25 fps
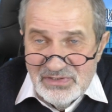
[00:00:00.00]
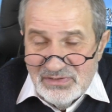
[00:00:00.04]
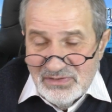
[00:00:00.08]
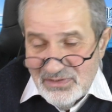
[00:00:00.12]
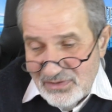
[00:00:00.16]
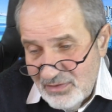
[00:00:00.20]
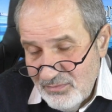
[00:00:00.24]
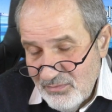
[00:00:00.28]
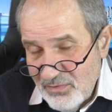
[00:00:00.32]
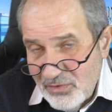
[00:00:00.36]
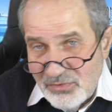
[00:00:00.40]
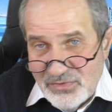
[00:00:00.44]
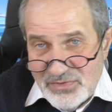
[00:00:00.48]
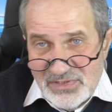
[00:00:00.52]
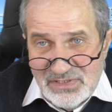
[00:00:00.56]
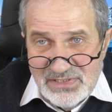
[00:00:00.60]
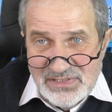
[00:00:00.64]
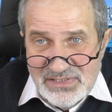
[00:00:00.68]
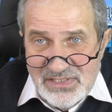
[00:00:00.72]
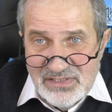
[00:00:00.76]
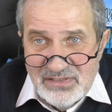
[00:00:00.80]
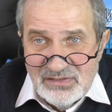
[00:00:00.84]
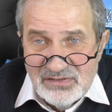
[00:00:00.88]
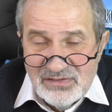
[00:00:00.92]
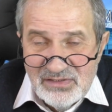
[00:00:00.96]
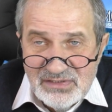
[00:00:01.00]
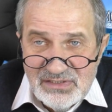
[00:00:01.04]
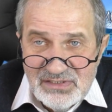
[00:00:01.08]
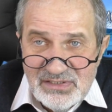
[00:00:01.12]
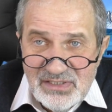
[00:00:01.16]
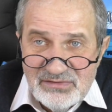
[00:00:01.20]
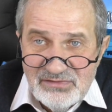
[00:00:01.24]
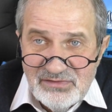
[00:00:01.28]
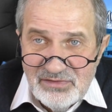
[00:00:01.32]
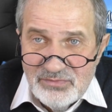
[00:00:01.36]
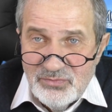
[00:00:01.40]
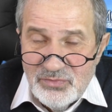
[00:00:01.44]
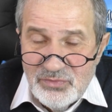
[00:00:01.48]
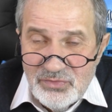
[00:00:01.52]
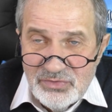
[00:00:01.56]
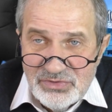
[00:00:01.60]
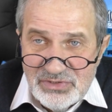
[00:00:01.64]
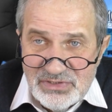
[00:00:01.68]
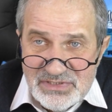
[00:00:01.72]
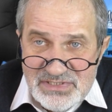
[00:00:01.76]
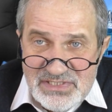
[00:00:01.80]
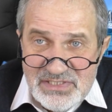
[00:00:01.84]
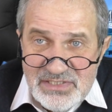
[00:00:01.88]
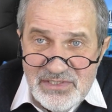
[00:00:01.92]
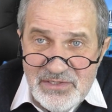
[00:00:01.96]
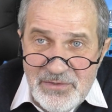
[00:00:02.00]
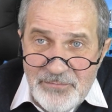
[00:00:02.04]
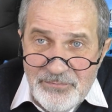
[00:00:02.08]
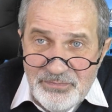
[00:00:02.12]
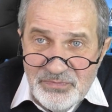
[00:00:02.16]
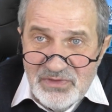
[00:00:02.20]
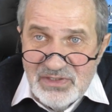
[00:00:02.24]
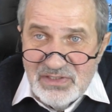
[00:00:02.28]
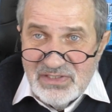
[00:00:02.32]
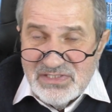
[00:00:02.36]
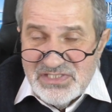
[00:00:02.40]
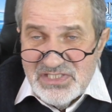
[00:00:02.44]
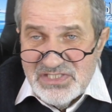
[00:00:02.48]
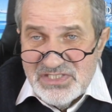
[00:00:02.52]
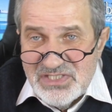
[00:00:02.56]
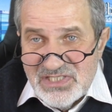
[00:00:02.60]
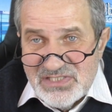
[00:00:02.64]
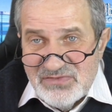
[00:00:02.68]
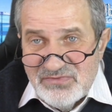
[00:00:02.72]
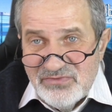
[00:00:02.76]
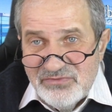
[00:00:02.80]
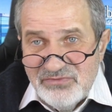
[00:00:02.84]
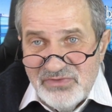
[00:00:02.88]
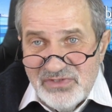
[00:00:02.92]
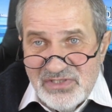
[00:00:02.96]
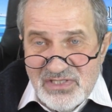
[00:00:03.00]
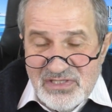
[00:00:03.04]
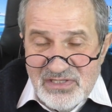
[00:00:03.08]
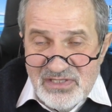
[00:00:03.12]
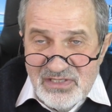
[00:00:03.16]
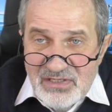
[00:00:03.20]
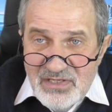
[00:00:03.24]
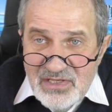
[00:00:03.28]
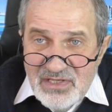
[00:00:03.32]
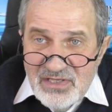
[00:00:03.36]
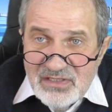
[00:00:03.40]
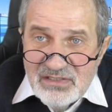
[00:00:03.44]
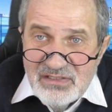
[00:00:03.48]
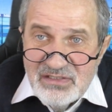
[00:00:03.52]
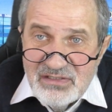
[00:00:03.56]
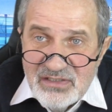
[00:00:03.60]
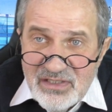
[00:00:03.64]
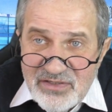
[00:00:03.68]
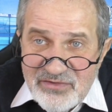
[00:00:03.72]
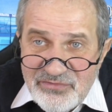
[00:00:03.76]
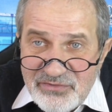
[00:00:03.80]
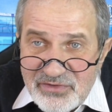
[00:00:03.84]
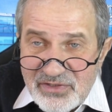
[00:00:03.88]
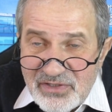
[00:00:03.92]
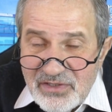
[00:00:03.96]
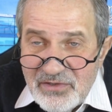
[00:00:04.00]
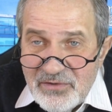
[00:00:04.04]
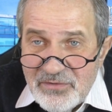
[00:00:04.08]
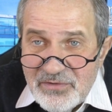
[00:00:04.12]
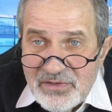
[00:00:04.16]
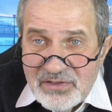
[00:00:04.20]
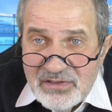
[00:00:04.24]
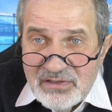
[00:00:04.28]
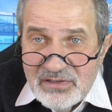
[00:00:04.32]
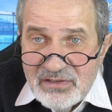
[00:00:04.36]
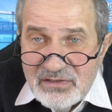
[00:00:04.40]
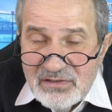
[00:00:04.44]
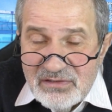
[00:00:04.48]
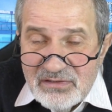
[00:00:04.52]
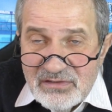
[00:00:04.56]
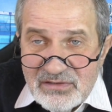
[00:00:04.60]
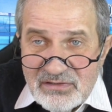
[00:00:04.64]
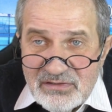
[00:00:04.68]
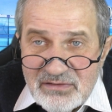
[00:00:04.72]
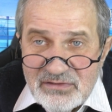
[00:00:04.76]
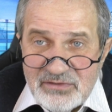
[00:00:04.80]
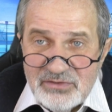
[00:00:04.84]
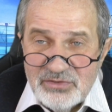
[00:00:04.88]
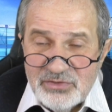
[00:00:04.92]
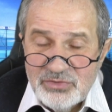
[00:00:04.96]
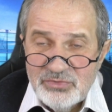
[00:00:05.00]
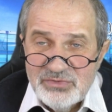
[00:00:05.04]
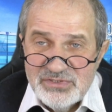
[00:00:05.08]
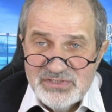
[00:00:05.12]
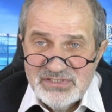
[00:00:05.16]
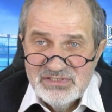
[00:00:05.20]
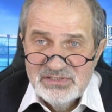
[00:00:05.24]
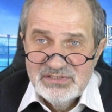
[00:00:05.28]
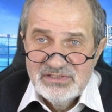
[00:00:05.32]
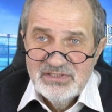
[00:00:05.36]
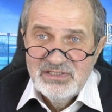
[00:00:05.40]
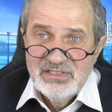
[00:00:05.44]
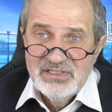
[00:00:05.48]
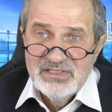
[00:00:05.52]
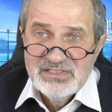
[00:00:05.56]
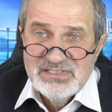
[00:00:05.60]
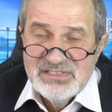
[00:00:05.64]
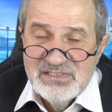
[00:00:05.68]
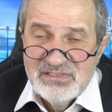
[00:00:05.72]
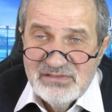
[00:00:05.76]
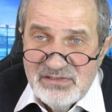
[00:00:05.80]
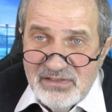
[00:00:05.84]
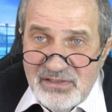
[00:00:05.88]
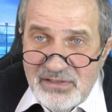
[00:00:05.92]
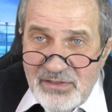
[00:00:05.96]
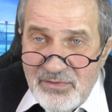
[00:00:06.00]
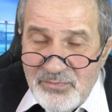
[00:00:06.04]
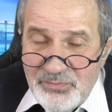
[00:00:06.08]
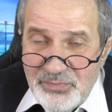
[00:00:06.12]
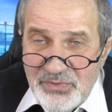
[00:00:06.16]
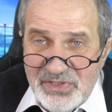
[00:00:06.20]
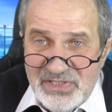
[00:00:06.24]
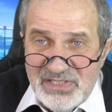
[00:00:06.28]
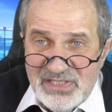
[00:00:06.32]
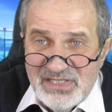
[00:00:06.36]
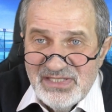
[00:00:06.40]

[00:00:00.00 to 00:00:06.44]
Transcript: Да я могу сказать, это Tata Motors – Э, сейчас вы видите график э, э, роста акций этой компании.